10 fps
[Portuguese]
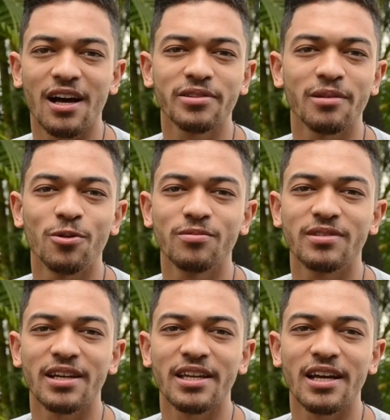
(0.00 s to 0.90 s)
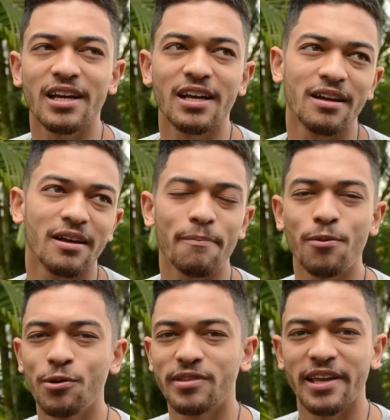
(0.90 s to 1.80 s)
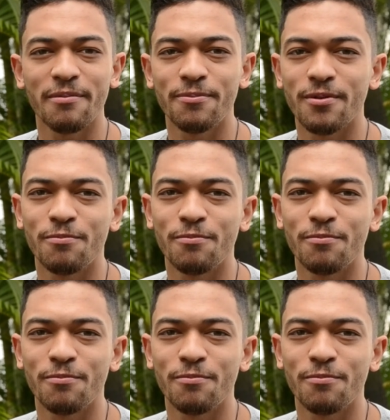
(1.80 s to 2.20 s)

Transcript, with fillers: alta montanha há pouco tempo,